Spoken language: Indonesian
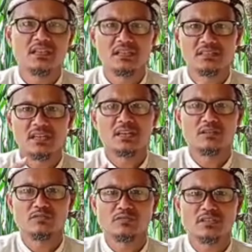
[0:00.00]
bisa
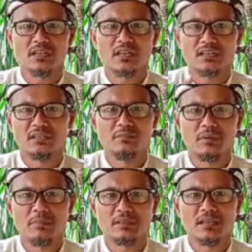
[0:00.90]
kesuksesan ada di
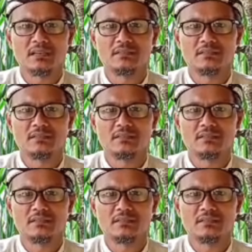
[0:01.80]
depan mata.